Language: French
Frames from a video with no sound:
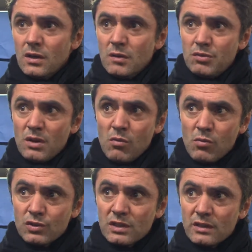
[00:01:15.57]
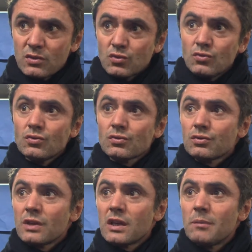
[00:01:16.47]
Et puis un moment d'inattention contre
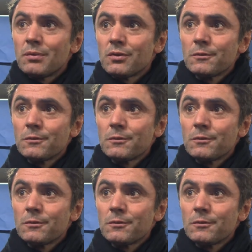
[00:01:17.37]
une équipe